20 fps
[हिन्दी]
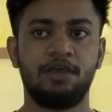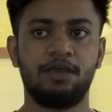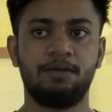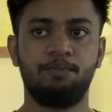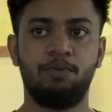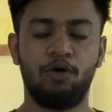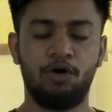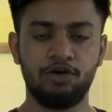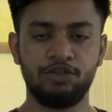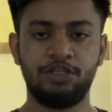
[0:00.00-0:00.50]

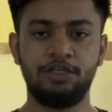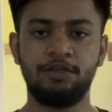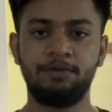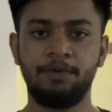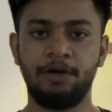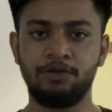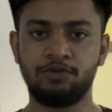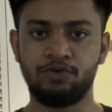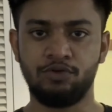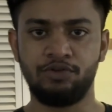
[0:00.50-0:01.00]
बहुत ही
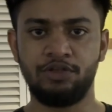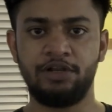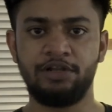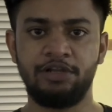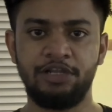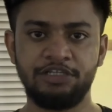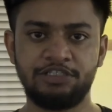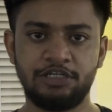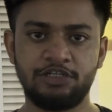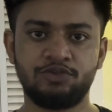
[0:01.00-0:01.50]
सुंदर
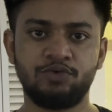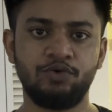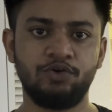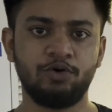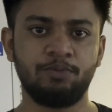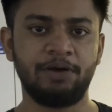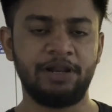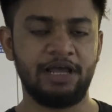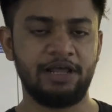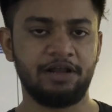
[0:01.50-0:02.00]
नेचर
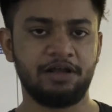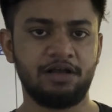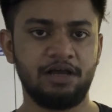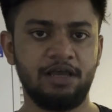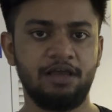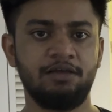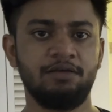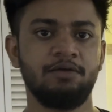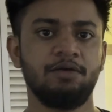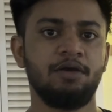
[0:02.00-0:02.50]
स्टूडियो बना रखा है